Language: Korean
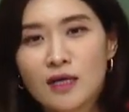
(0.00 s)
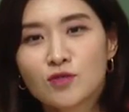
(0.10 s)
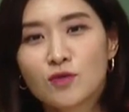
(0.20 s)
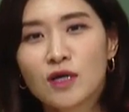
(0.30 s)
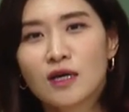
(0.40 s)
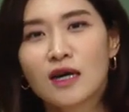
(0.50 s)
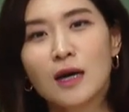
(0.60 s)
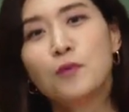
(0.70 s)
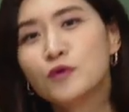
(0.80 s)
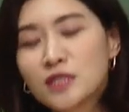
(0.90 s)
좀
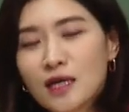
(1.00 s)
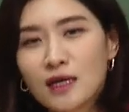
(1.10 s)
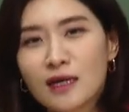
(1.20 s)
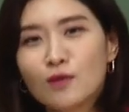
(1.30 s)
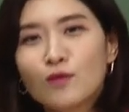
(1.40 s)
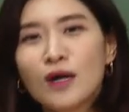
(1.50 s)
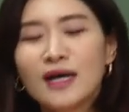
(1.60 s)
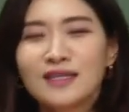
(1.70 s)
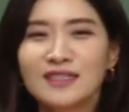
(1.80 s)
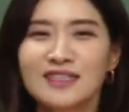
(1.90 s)
가보자 라고
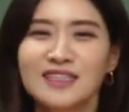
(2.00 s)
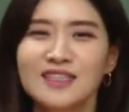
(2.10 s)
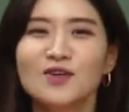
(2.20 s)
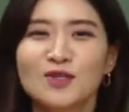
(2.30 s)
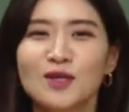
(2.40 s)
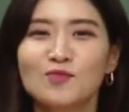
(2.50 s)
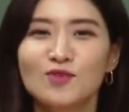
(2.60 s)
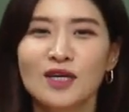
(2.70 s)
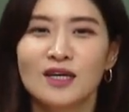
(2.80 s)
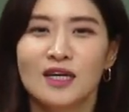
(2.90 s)
하는 그것
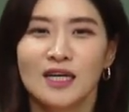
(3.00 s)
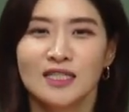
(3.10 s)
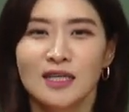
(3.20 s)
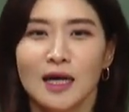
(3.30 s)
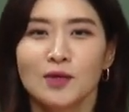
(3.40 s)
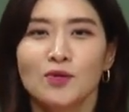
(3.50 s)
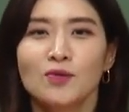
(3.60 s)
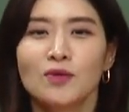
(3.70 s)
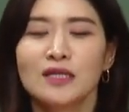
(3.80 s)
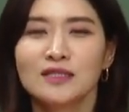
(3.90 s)
때문에
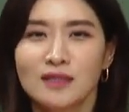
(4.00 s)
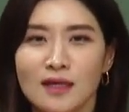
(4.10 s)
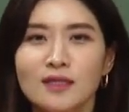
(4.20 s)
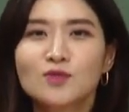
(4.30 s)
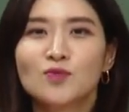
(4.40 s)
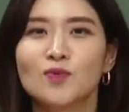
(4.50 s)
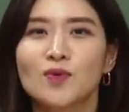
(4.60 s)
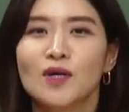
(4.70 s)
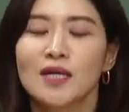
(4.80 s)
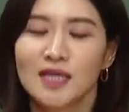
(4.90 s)
사료가 사이즈도
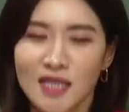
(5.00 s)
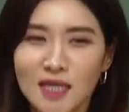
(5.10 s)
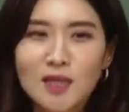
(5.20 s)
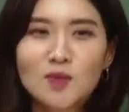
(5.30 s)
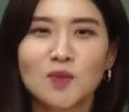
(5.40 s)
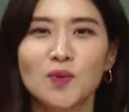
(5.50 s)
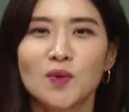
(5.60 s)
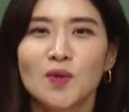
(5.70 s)
길이도